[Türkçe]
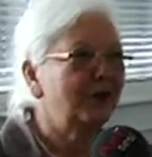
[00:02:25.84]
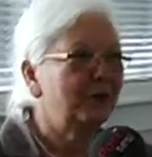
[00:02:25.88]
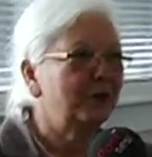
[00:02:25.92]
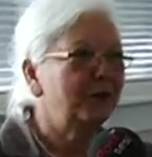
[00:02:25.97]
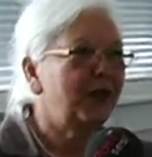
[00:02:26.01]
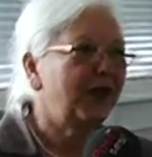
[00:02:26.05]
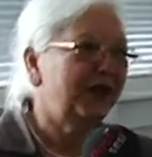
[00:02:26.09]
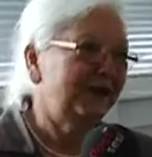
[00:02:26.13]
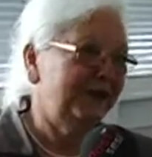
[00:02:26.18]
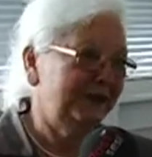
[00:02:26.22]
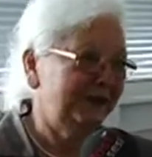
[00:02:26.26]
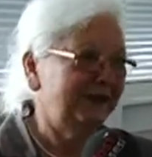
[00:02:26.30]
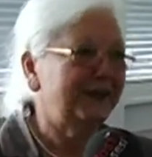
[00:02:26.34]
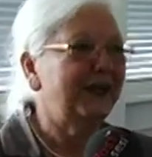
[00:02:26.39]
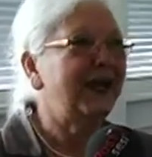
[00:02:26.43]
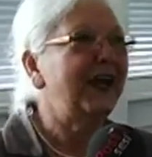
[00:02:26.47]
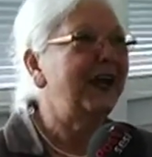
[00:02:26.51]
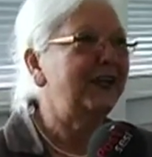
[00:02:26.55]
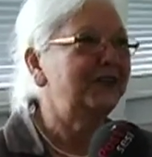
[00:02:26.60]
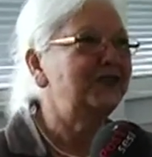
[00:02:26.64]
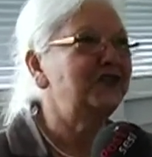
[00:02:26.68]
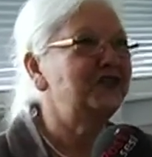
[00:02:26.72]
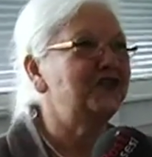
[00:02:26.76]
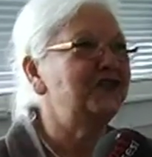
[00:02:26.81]
Ben
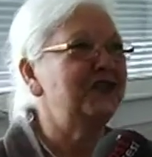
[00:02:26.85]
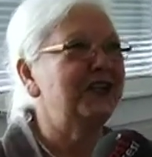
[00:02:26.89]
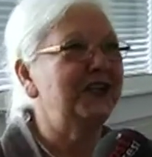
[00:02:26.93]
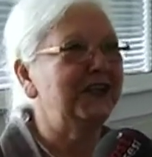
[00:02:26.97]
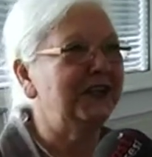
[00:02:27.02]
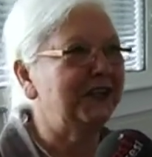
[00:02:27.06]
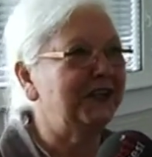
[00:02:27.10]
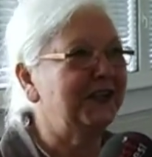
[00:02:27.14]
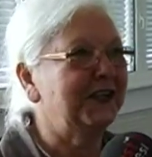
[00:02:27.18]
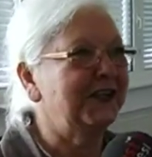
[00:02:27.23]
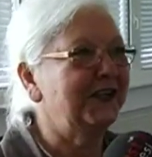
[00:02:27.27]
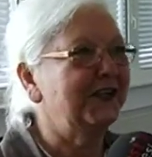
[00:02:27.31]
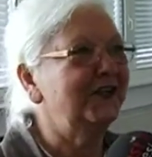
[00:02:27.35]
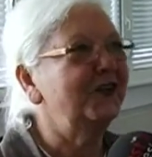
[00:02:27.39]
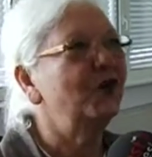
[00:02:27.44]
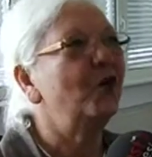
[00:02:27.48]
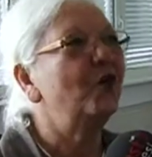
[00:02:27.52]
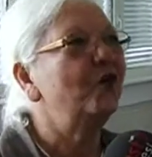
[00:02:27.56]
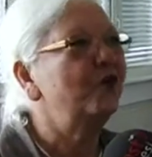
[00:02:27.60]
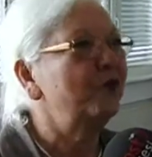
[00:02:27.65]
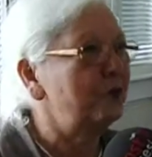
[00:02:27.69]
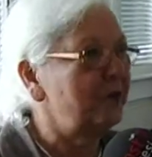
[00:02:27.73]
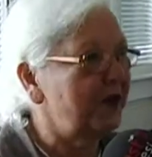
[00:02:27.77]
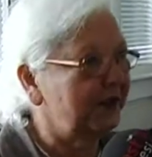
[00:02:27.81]
Elçi Çeliker,
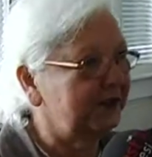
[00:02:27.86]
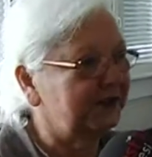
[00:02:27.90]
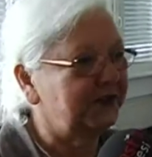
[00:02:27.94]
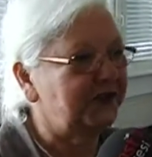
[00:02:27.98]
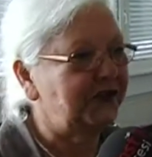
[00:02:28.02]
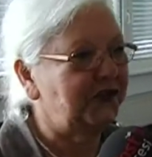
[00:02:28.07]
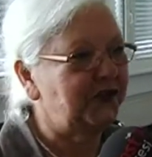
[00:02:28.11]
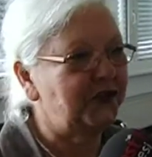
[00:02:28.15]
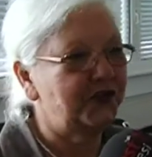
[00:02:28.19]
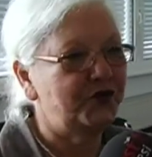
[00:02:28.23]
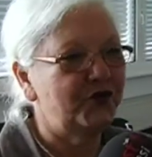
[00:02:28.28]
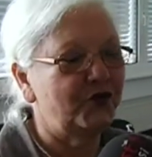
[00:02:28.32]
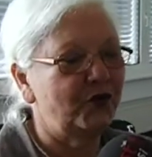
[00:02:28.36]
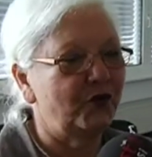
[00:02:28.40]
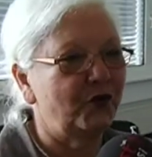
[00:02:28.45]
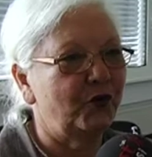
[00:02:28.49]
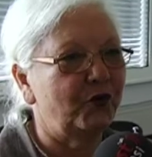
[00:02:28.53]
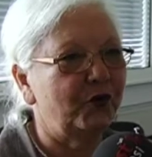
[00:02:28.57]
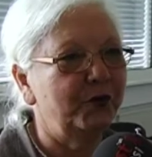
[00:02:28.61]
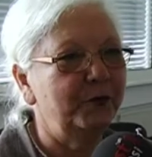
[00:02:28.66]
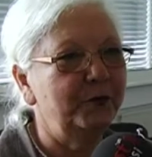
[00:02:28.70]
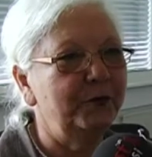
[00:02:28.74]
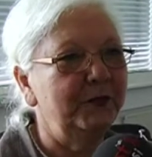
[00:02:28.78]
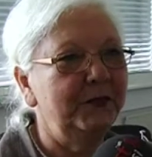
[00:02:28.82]
Ofumak'ta
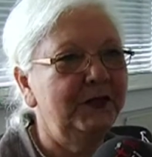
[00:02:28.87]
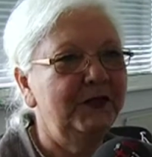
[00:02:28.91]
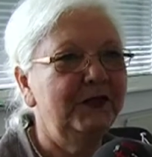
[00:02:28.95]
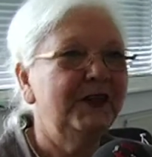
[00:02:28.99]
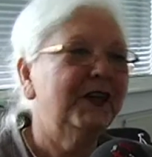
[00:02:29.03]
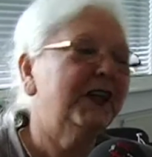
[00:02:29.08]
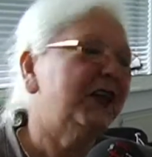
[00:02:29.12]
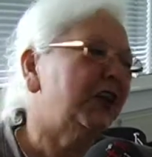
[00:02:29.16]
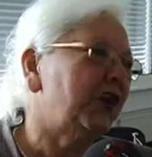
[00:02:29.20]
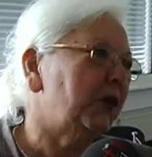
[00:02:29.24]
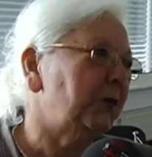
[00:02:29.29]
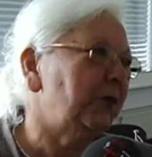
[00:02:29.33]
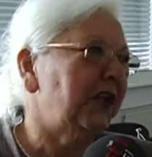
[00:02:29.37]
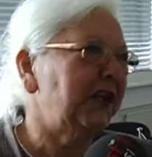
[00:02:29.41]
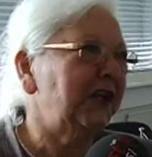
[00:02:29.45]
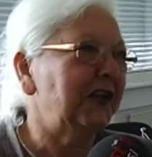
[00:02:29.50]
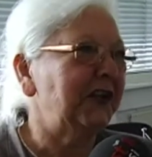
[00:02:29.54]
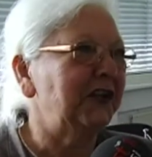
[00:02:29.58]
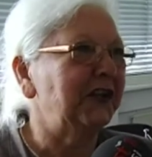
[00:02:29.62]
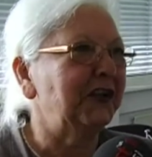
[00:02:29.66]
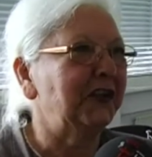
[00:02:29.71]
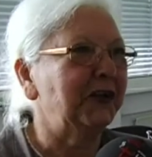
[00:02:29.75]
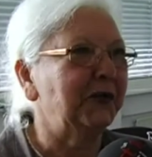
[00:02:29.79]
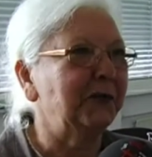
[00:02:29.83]
yaşıyorum.
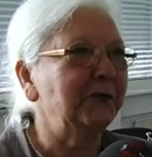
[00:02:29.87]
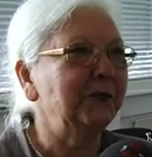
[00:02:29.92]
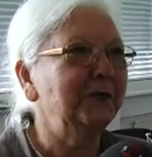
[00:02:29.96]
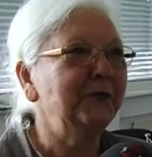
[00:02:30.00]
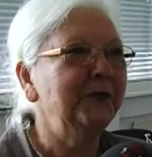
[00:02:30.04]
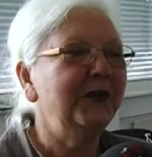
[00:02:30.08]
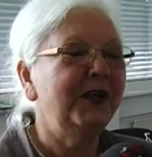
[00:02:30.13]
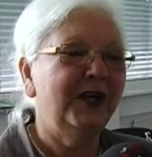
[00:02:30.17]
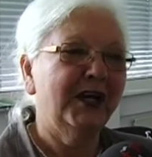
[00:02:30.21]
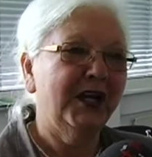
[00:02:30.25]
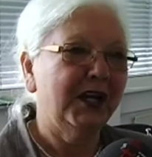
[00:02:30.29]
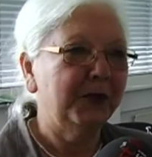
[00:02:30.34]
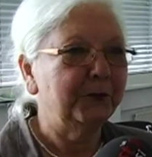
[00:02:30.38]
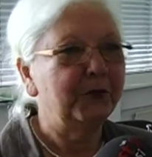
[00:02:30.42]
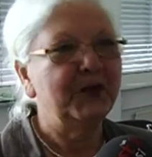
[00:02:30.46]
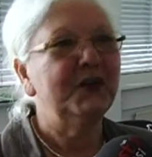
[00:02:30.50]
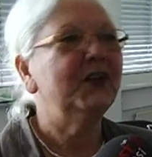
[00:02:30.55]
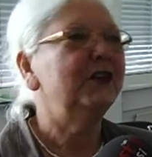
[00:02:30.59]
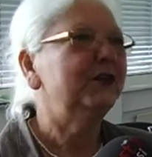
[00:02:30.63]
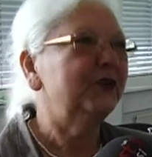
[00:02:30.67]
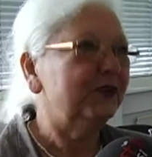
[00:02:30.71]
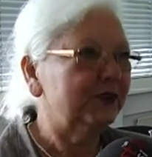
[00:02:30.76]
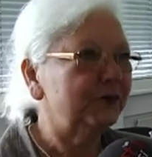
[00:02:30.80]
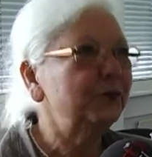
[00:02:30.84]
Emekliyim
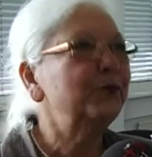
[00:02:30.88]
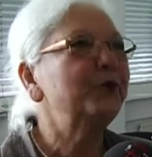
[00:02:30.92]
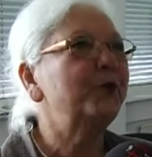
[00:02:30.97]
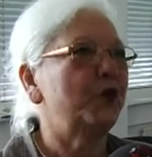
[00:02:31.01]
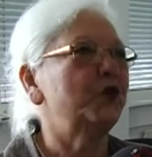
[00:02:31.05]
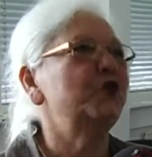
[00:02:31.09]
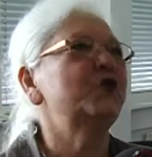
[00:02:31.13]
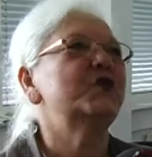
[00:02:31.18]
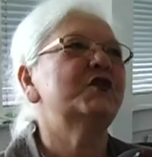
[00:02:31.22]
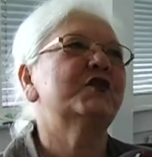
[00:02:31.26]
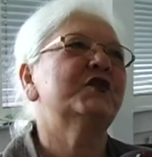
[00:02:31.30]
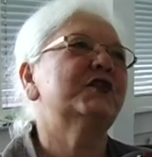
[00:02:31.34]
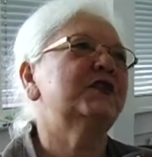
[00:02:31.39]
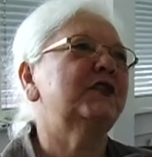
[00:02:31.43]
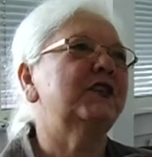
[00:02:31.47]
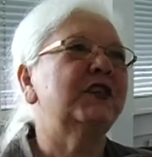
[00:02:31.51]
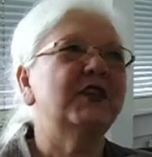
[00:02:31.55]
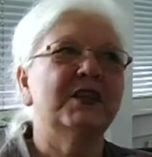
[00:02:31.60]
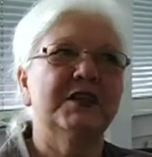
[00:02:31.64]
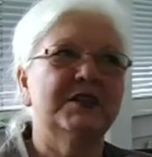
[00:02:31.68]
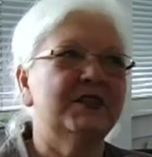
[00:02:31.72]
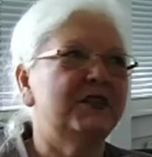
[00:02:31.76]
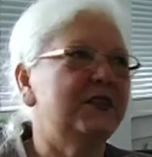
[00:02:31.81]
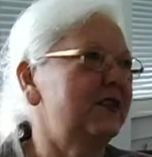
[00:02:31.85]
ama post
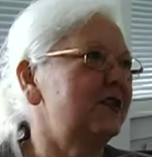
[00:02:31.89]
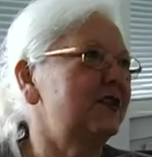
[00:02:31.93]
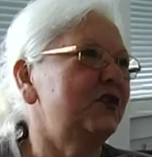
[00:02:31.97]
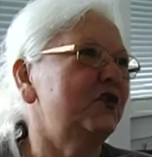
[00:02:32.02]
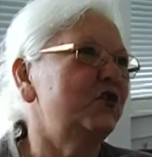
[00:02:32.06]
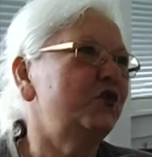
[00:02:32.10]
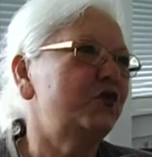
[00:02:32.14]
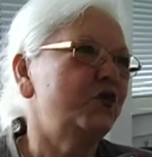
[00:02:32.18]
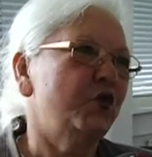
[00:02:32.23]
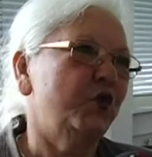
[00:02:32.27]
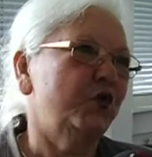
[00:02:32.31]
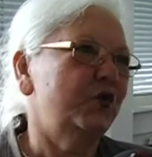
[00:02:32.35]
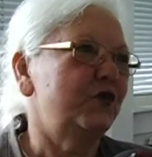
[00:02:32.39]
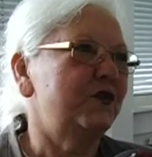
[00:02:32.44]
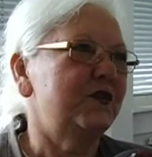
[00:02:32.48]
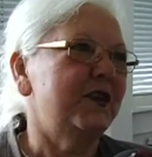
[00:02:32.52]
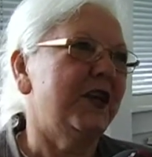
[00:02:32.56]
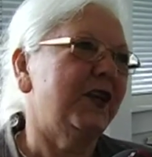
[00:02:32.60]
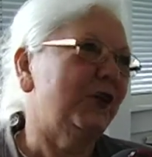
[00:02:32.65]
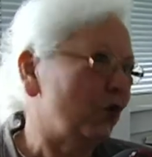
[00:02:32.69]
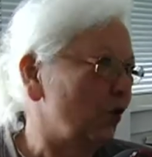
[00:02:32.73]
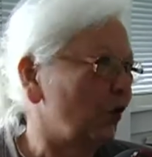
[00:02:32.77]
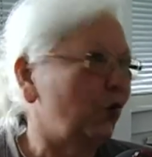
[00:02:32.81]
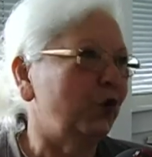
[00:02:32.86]
kastesini çok
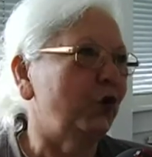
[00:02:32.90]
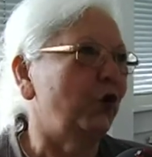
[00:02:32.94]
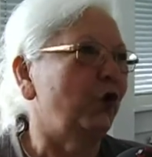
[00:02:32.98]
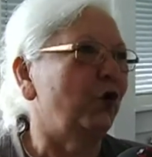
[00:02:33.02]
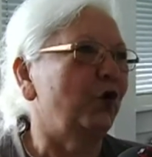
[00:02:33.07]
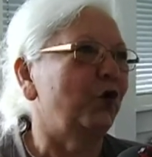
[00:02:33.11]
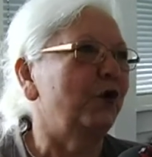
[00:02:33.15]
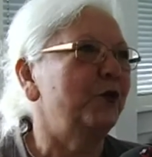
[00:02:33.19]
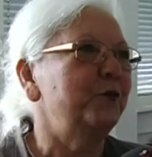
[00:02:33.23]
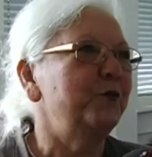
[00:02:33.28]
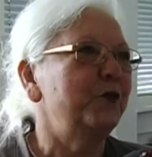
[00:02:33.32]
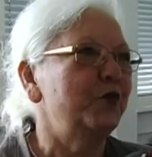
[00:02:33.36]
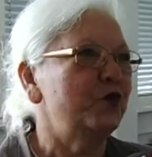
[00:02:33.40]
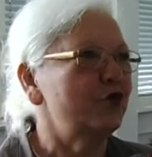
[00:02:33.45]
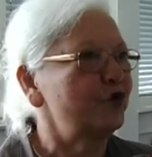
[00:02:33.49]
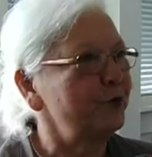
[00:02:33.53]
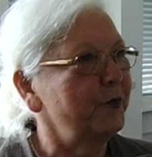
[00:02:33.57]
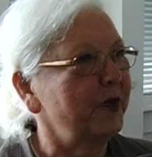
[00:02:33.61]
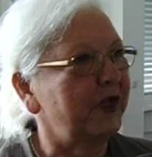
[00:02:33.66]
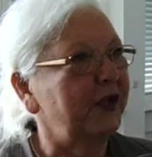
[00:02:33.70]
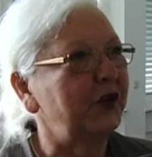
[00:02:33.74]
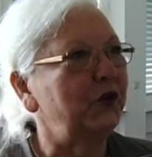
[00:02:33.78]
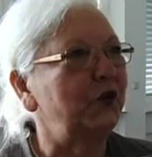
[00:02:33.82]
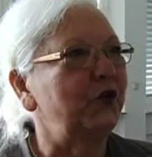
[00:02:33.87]
güzel okuyorum.
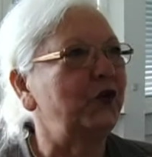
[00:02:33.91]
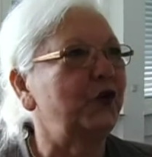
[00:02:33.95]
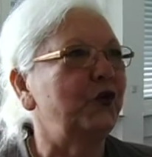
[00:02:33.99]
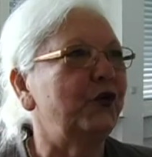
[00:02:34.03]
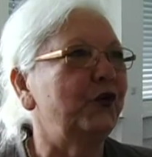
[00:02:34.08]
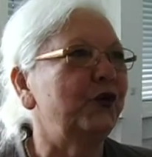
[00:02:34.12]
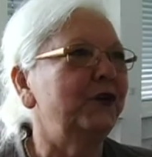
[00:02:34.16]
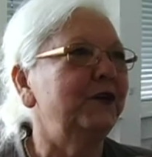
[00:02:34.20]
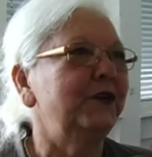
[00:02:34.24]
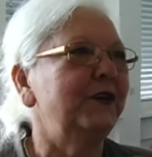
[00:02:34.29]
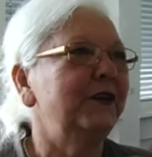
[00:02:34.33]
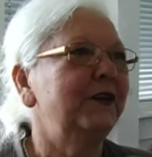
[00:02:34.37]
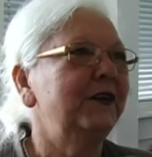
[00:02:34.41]
Hoşuma gidiyor.